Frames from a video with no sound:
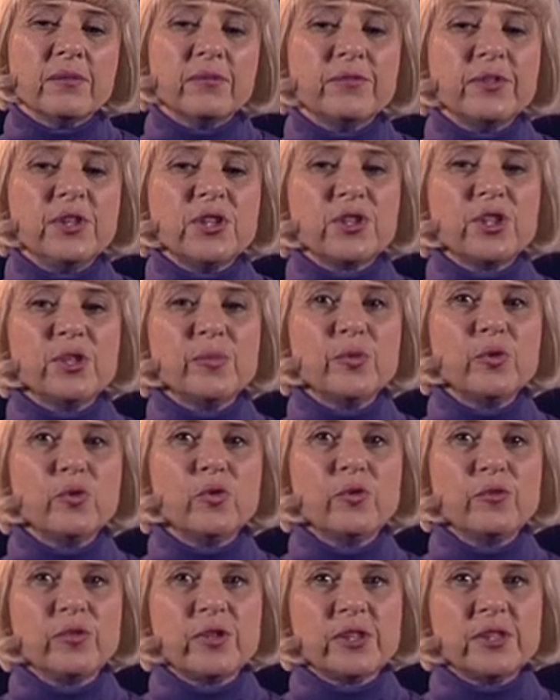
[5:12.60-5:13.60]
В Нижнем
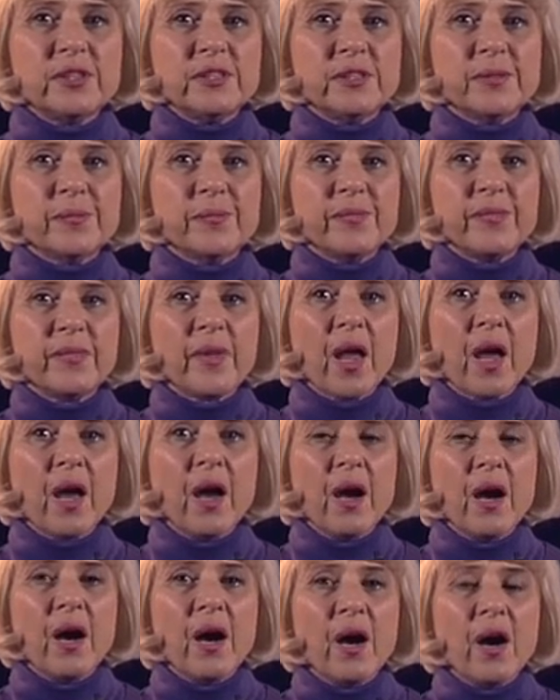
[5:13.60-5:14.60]
Новгороде
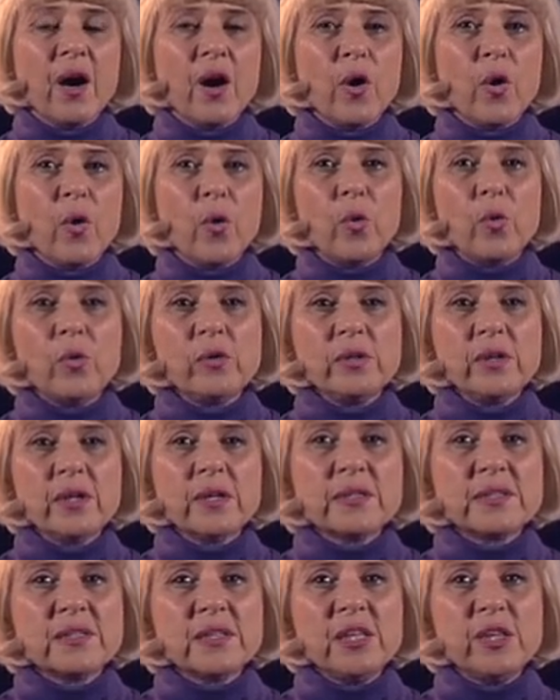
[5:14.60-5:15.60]
он
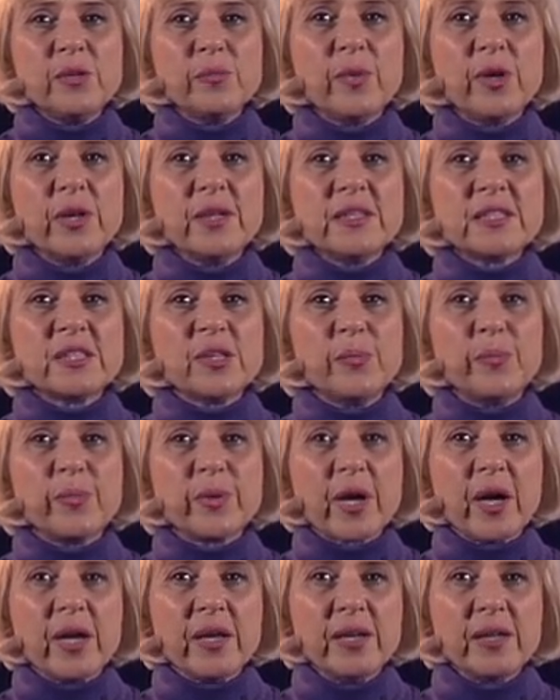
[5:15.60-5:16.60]
занимается
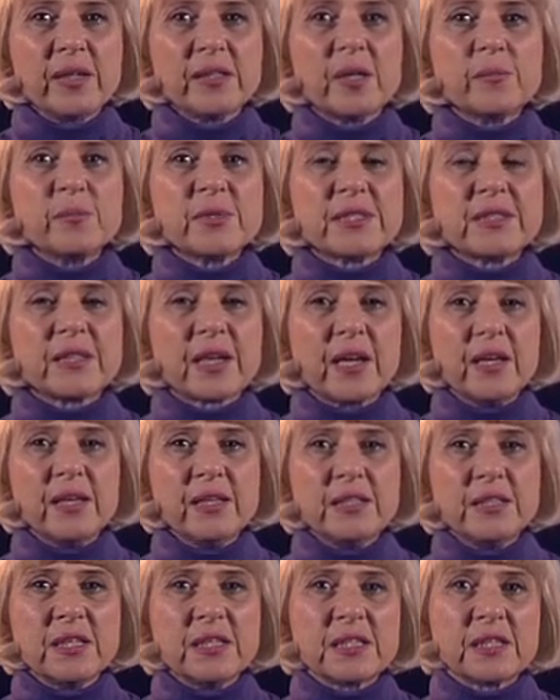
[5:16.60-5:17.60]
проектом
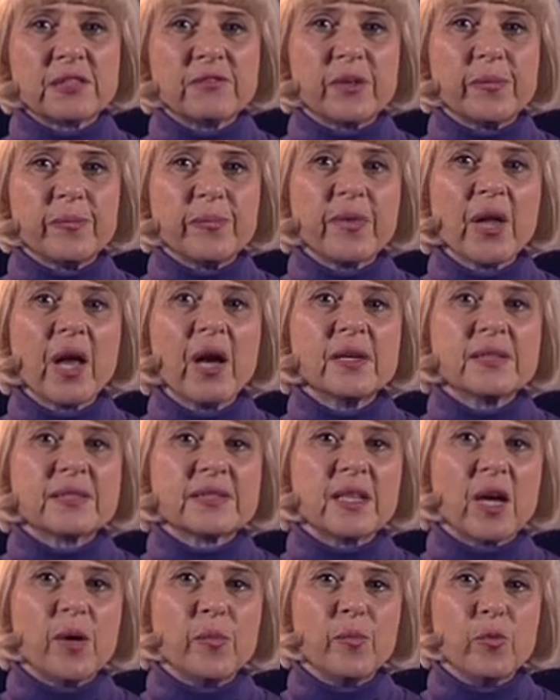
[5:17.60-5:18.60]
строительства
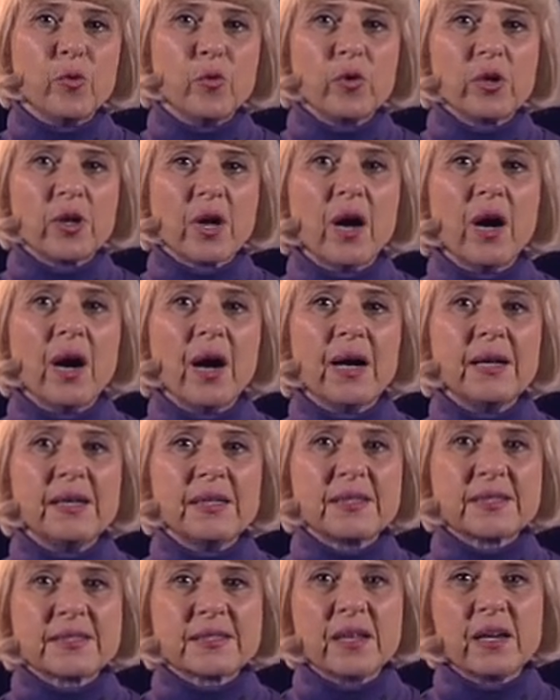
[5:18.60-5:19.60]
собора
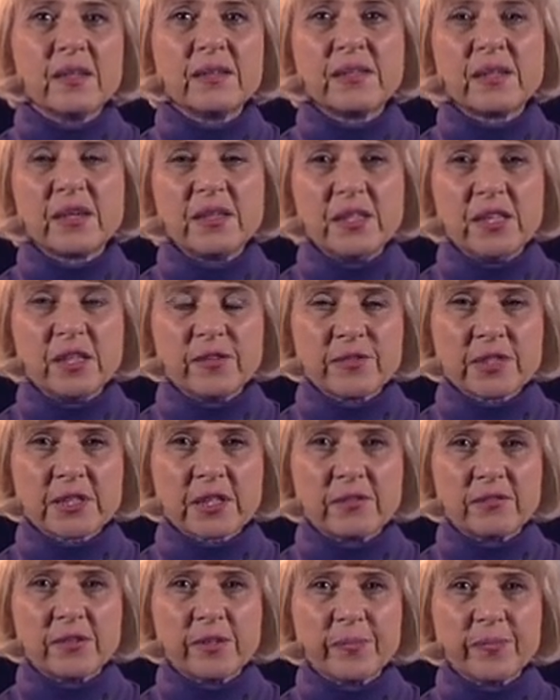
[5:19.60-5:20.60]
Александра
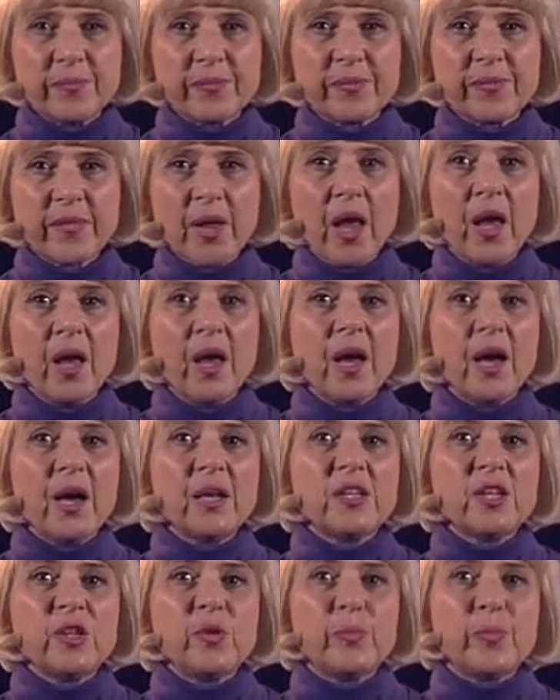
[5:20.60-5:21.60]
Невского.
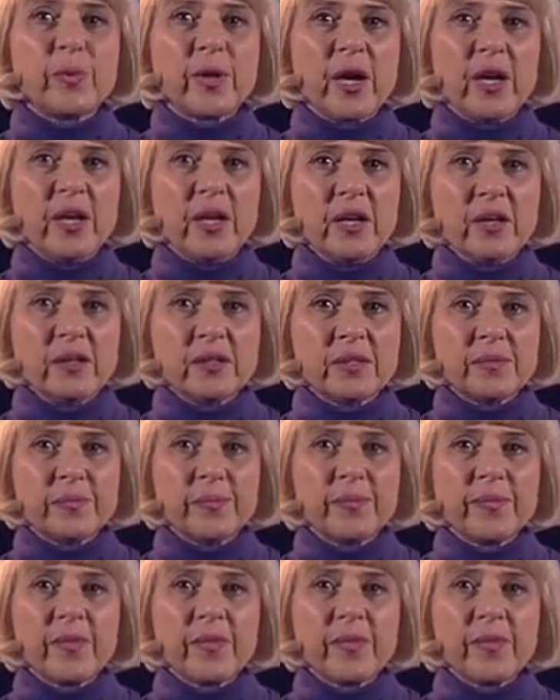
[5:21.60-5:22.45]
Этот проект